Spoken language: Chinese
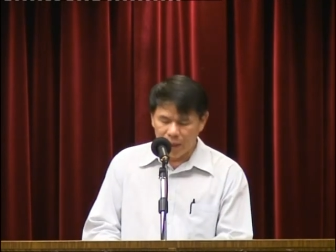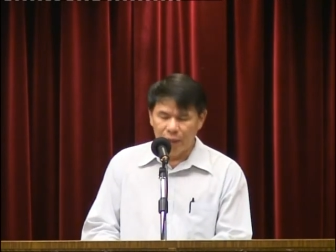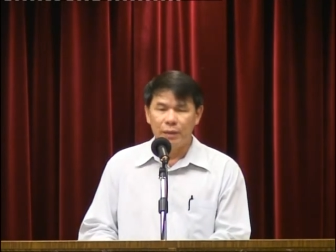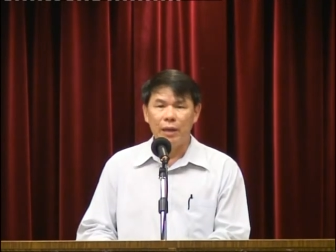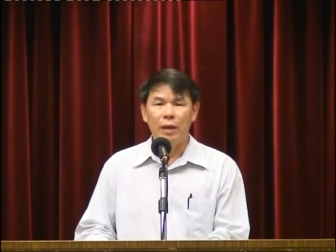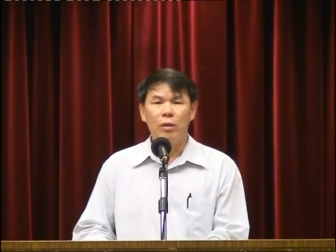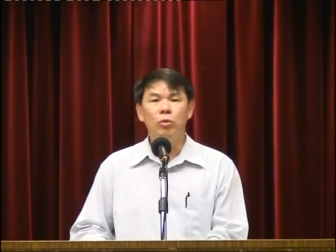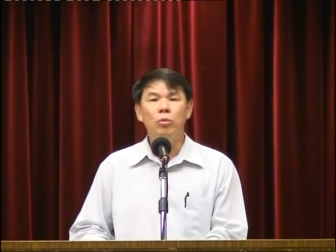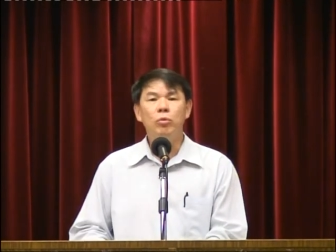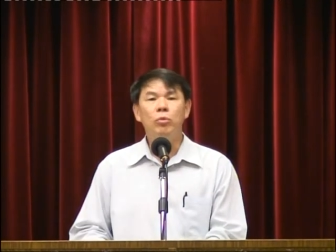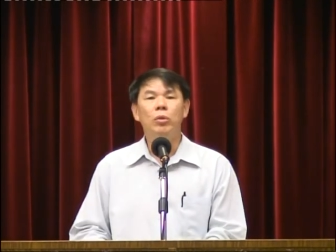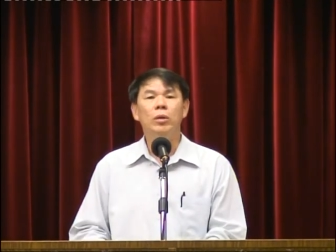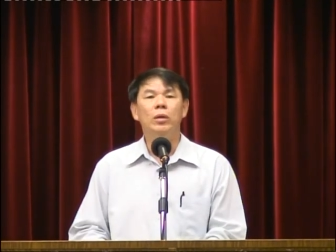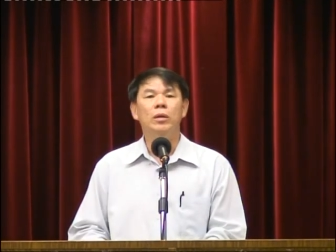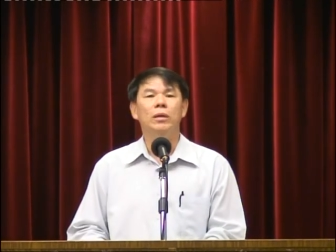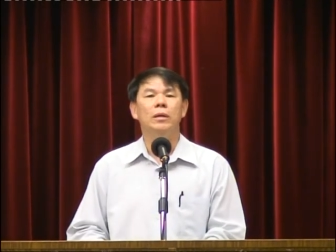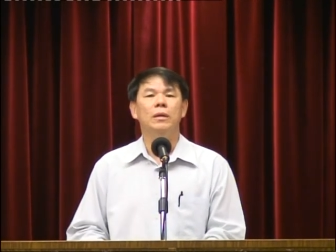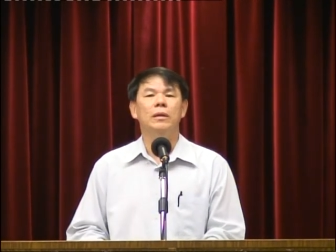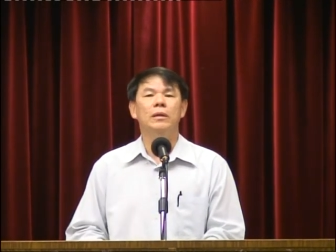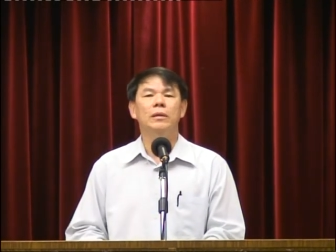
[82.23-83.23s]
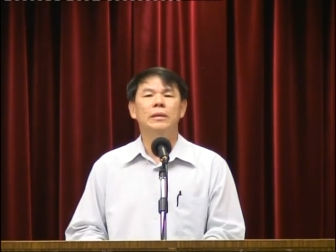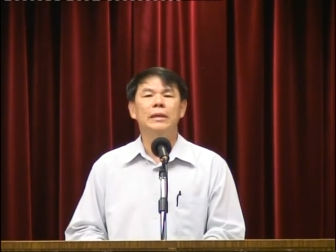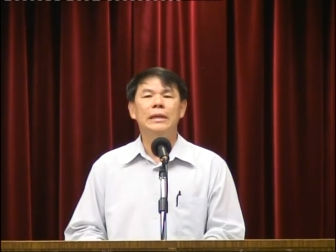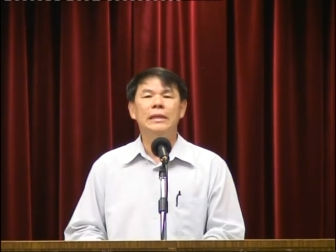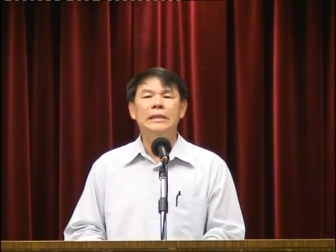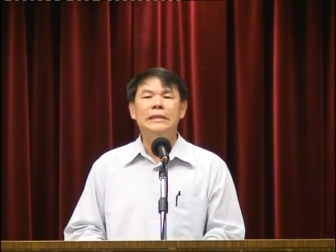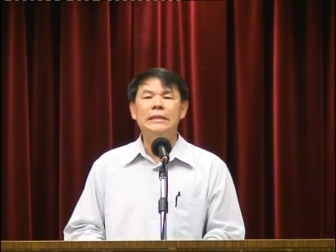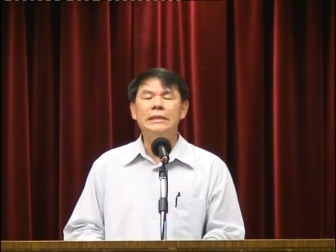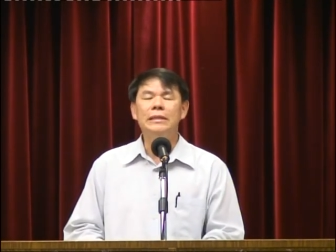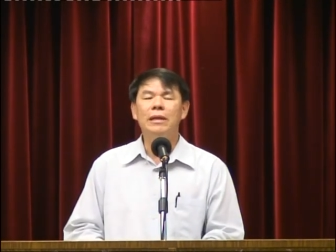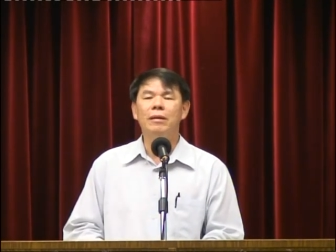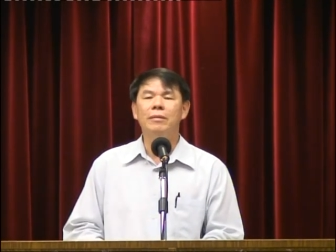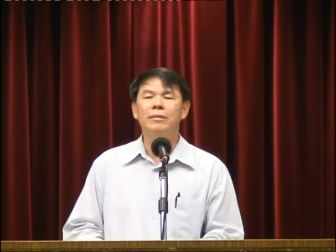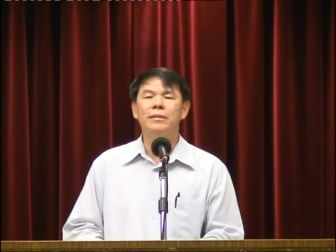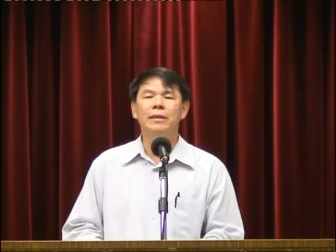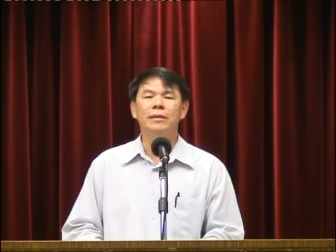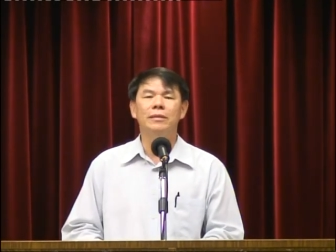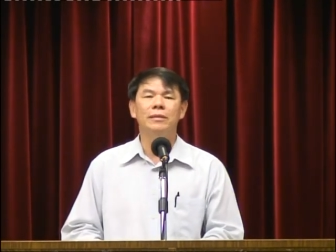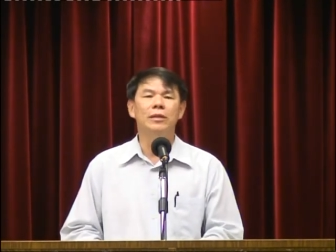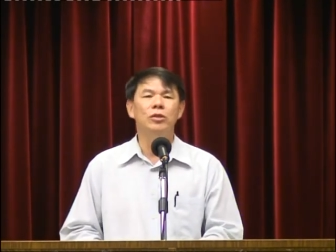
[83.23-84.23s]
那如果你知道
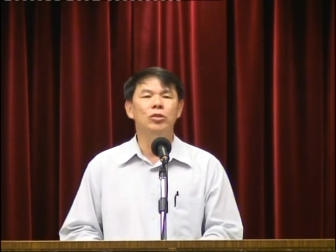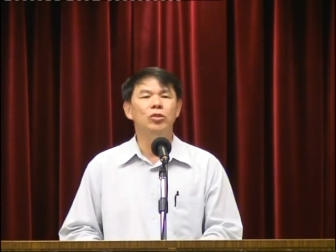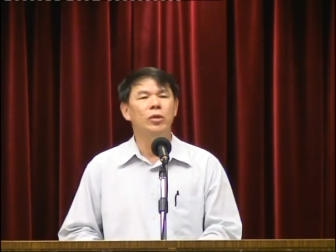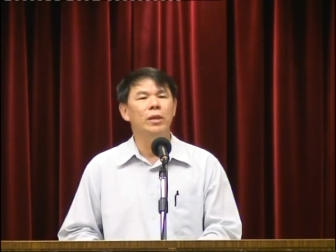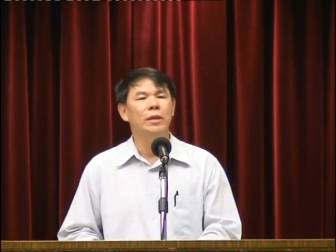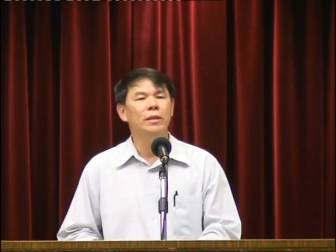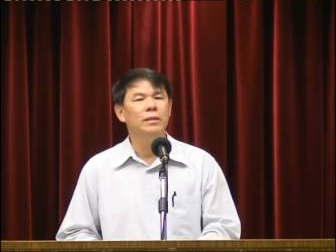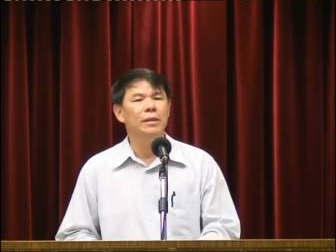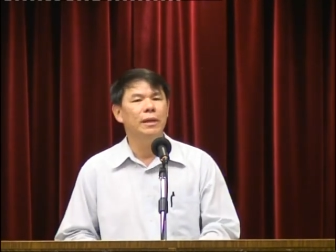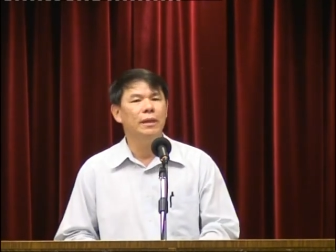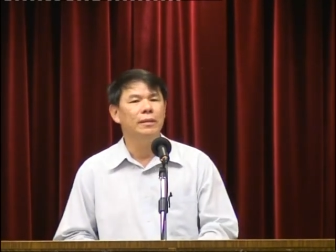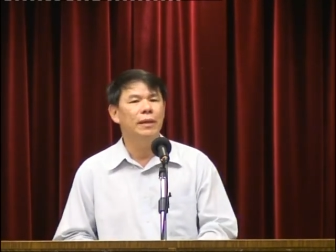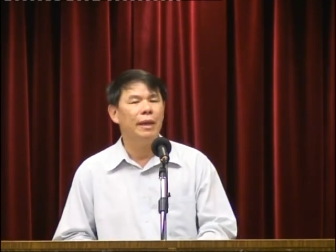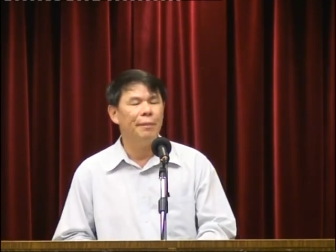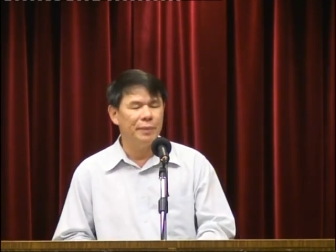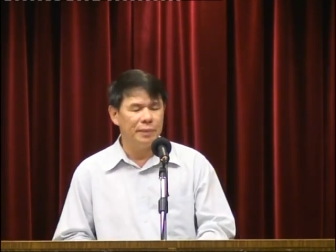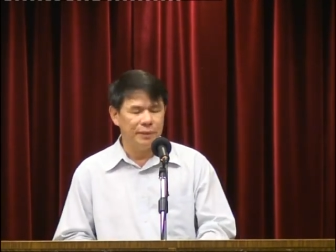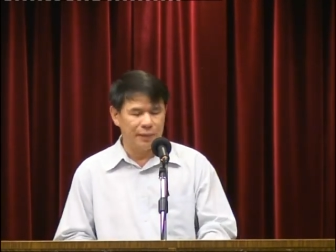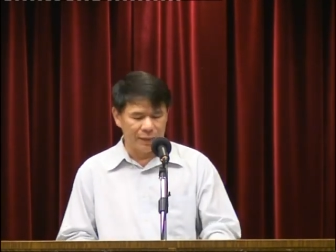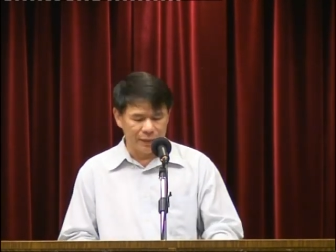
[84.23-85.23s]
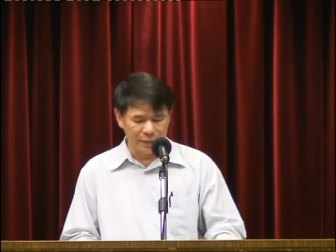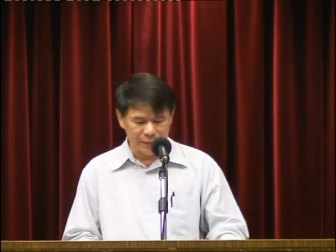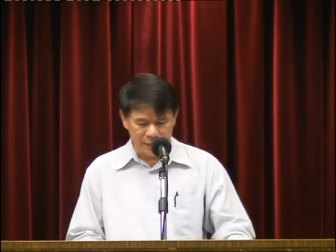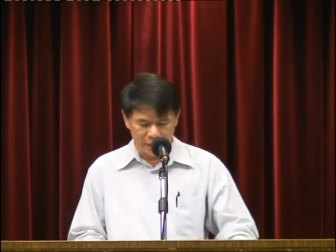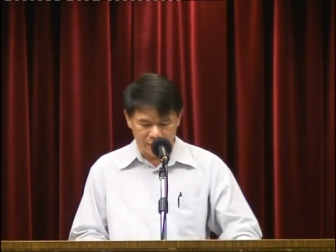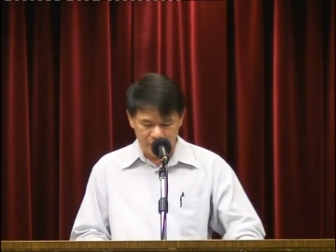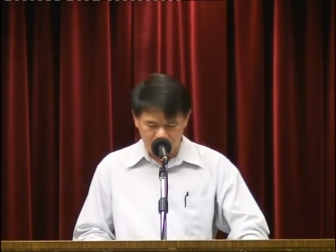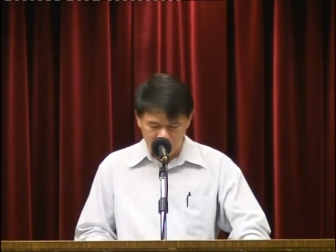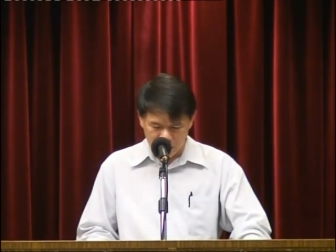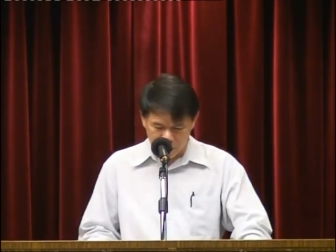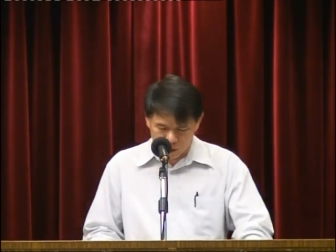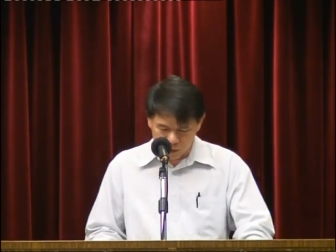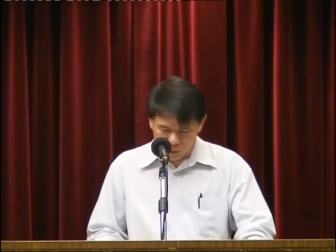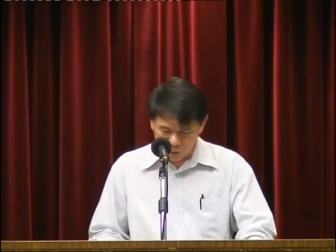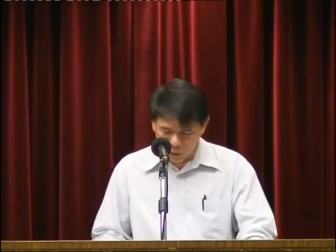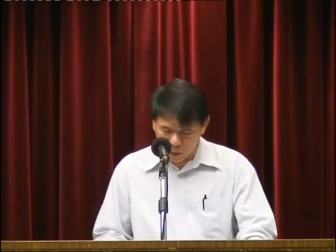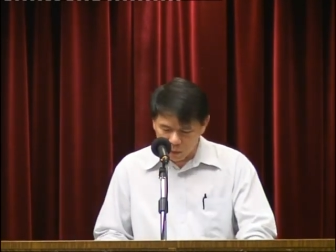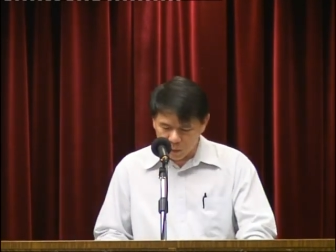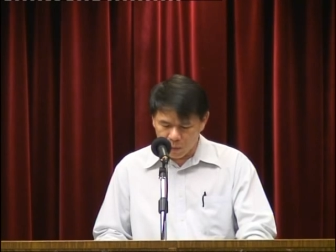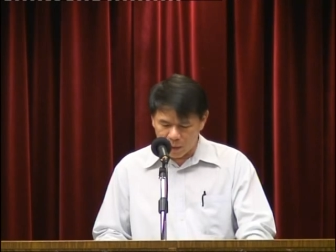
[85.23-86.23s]
圣经学者，他们曾经
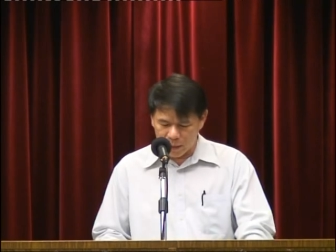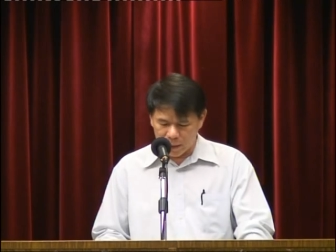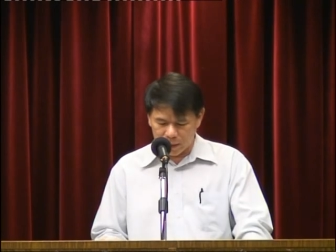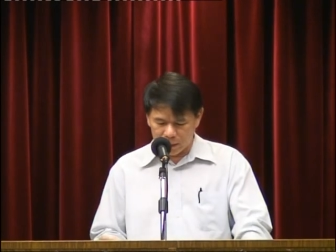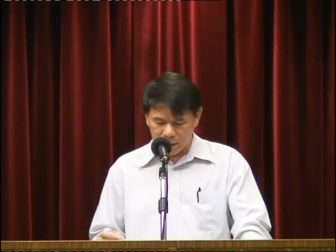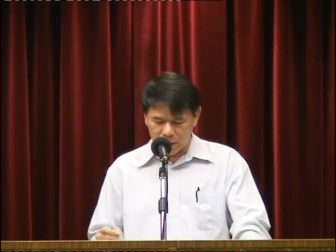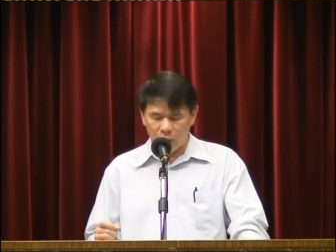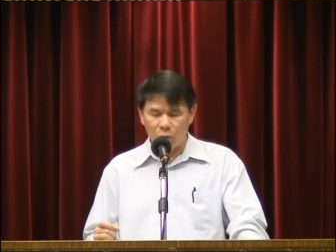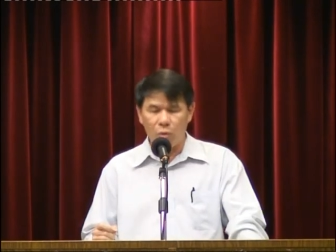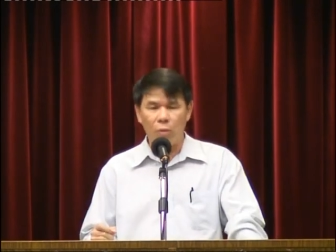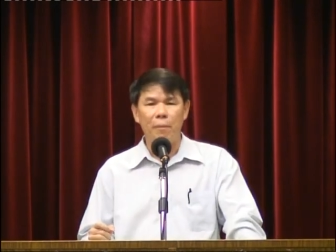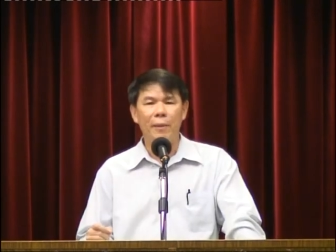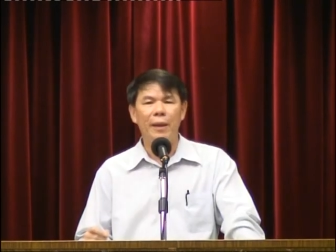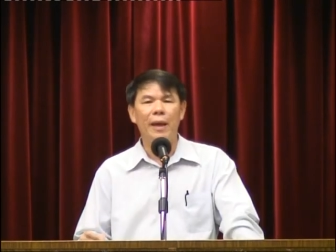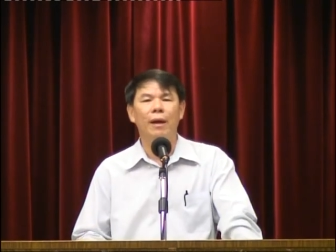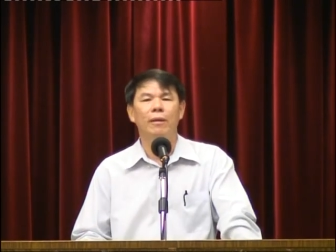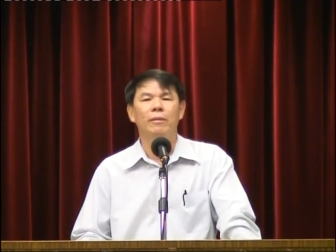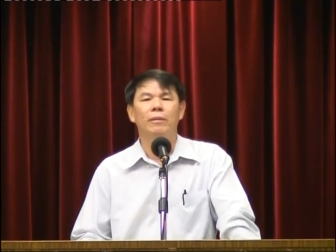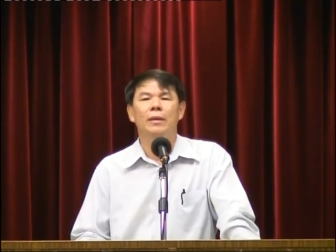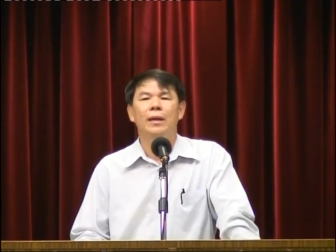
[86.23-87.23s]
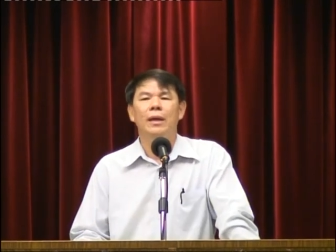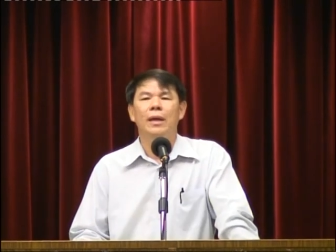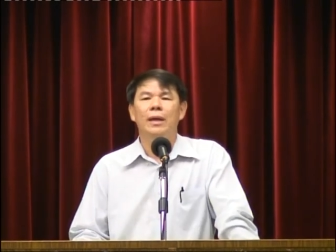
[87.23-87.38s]
做过一个投票，